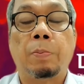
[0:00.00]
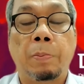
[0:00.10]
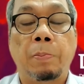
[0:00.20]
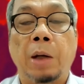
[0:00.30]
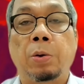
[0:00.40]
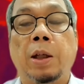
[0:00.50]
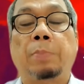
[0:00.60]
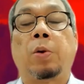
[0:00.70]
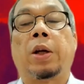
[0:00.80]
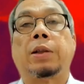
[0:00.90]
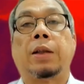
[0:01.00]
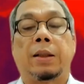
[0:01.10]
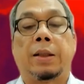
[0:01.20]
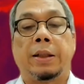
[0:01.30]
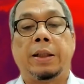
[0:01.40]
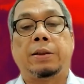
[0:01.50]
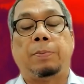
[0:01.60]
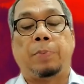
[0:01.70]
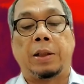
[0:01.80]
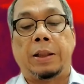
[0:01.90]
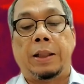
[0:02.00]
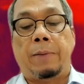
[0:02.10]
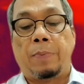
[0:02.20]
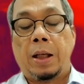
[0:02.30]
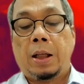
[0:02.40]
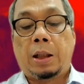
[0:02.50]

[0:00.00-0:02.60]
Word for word: pembangunan proyek strategis seperti